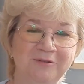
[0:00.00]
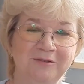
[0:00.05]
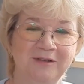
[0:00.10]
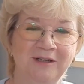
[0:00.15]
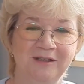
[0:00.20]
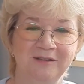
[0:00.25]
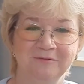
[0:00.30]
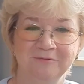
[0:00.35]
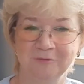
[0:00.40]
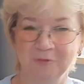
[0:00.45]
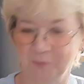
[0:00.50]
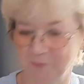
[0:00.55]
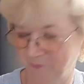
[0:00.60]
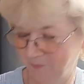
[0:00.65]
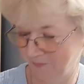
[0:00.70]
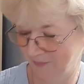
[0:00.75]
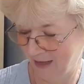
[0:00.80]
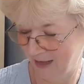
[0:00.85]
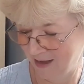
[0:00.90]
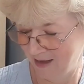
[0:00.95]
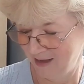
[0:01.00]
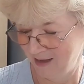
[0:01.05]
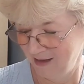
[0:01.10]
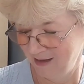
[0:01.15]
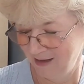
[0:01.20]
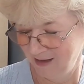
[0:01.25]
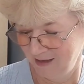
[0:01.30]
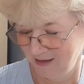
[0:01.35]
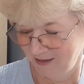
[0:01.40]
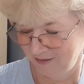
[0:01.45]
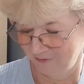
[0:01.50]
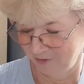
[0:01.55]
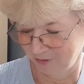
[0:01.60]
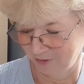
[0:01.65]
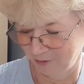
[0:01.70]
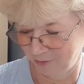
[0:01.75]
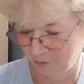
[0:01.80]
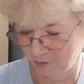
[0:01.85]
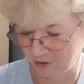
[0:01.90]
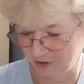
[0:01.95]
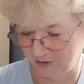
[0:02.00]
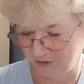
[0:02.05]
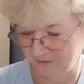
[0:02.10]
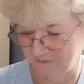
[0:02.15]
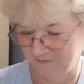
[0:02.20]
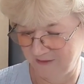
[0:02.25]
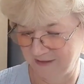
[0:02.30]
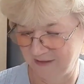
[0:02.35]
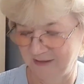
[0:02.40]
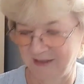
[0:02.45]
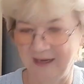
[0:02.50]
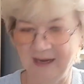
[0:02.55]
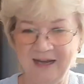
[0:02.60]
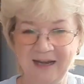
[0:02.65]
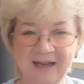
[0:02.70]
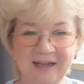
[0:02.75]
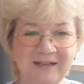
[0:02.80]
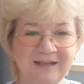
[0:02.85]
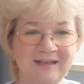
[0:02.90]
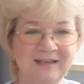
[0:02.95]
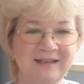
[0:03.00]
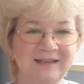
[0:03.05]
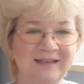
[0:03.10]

халву. Вот, кушала в отеле.